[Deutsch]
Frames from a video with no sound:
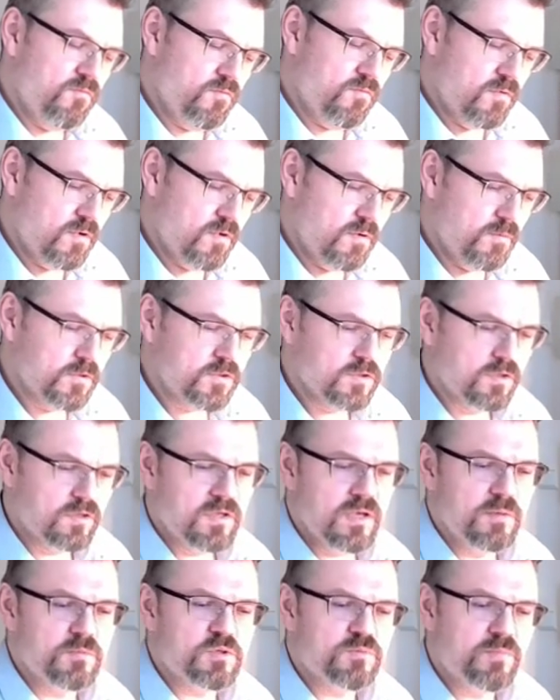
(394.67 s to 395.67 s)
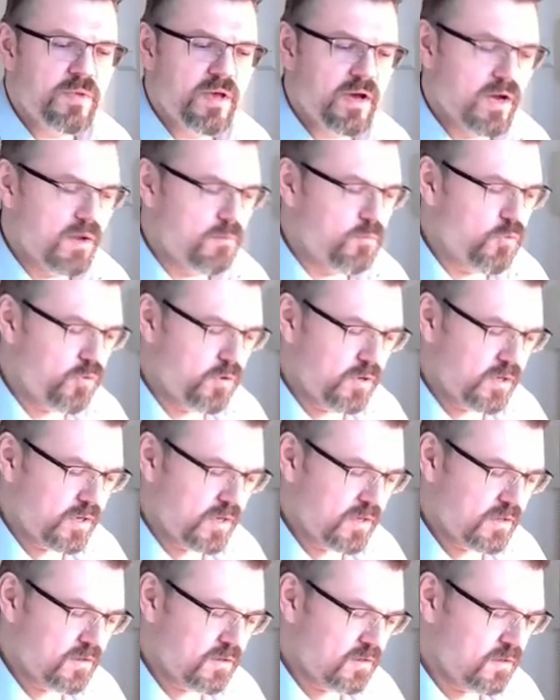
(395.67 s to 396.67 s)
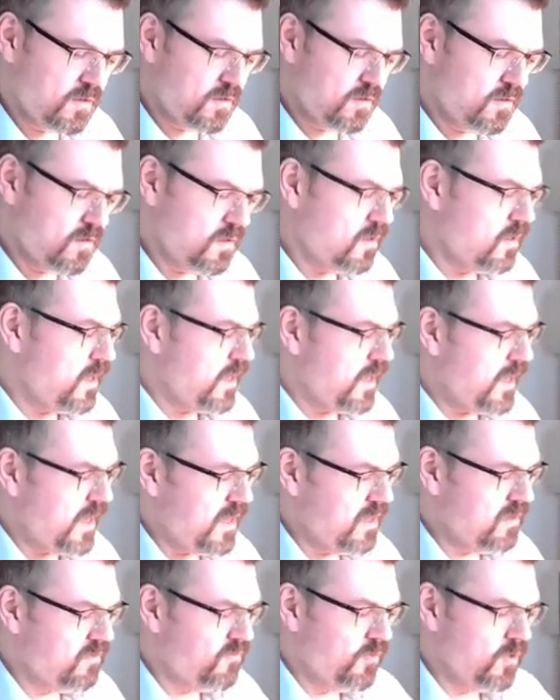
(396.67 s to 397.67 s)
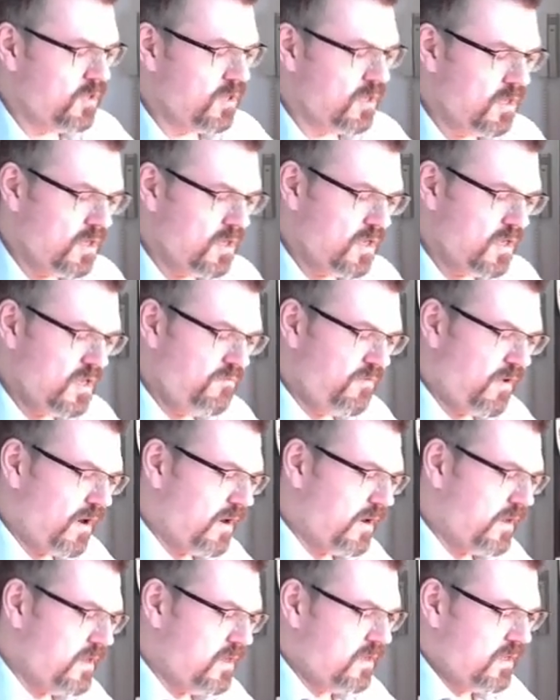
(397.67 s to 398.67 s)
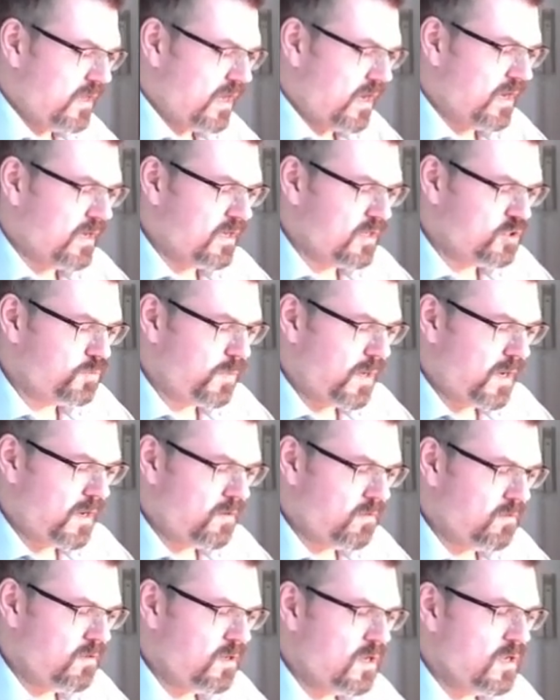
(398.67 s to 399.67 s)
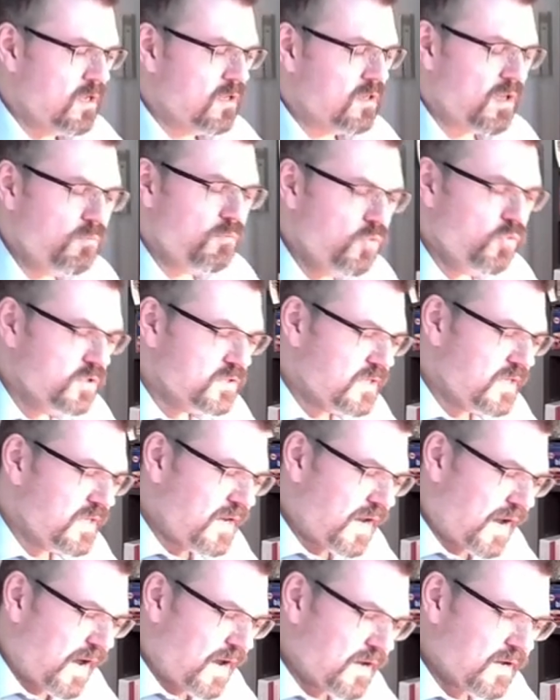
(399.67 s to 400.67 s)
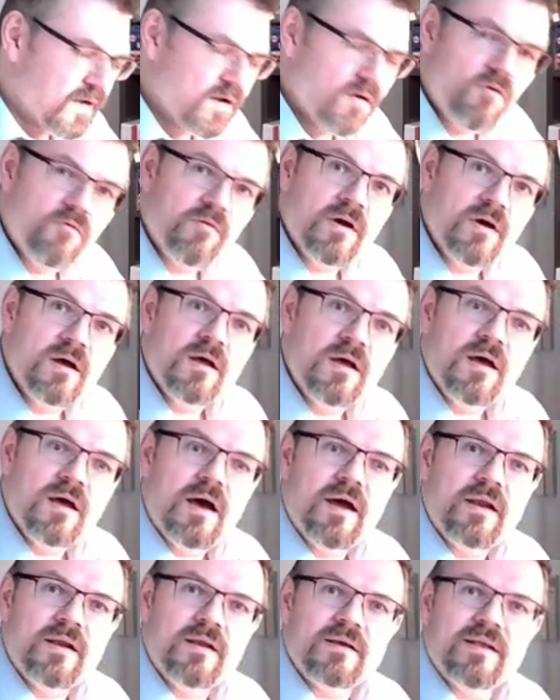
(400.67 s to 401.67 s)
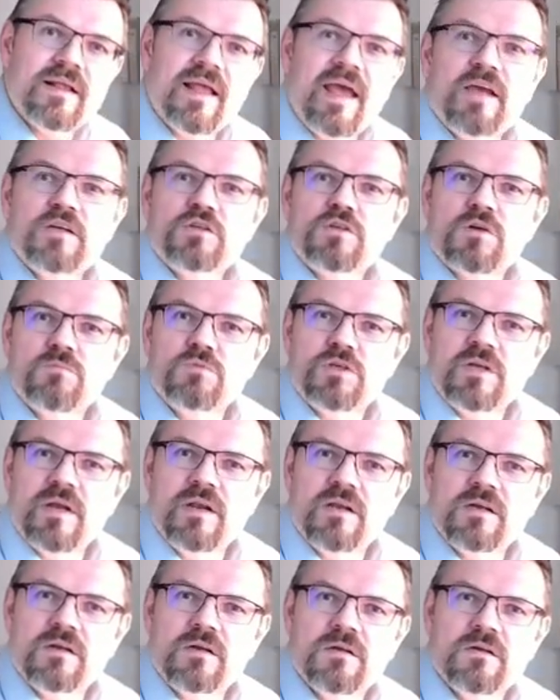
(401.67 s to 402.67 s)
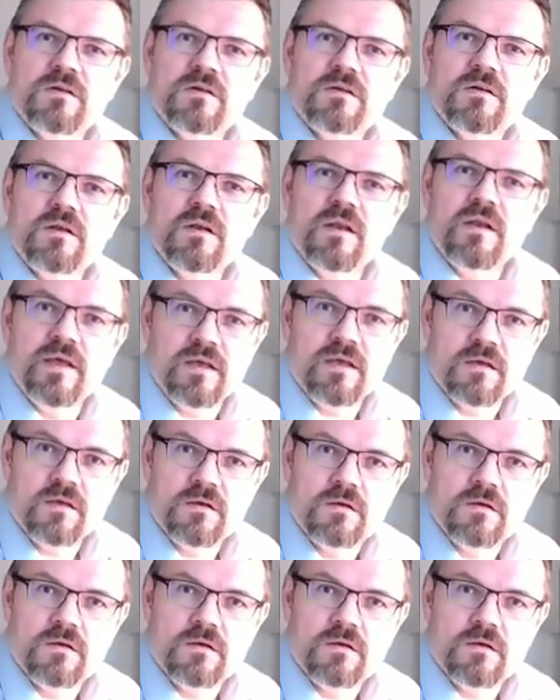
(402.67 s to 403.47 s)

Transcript: Haben wir gesagt, gibt es mehrere Möglichkeiten. Entweder ich variiere die Ankerspannung, dann muss ich den Anker aber an einen Gleichstromsteller legen.